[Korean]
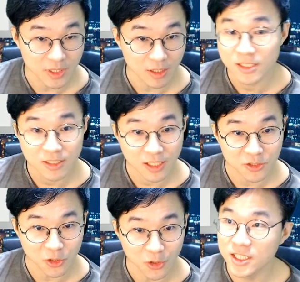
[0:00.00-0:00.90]

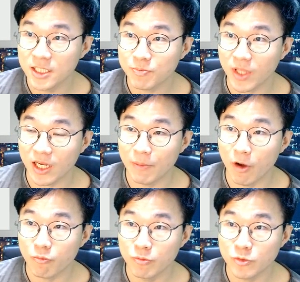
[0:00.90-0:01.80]
신기하죠 20대가
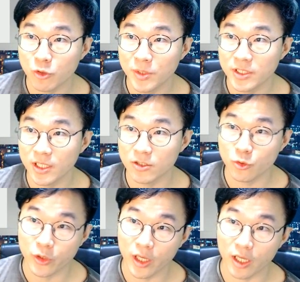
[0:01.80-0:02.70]
명품 수배세에서
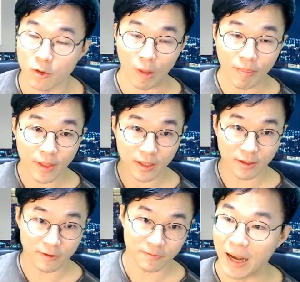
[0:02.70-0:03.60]
되게 관대해요